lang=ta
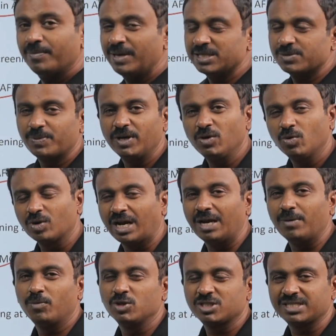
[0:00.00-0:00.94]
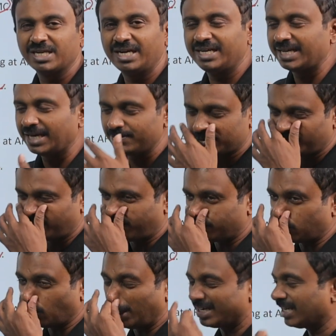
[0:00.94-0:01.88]
பேஸ் பண்ணி ஒரு ஆல்மோஸ்ட் டென் டைம்ஸ்
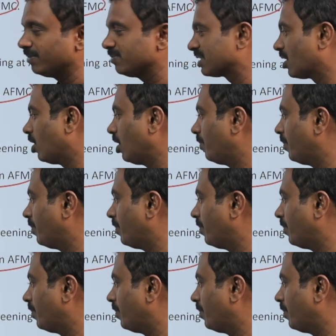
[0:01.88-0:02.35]
டுவெல் டைம்ஸ் கால்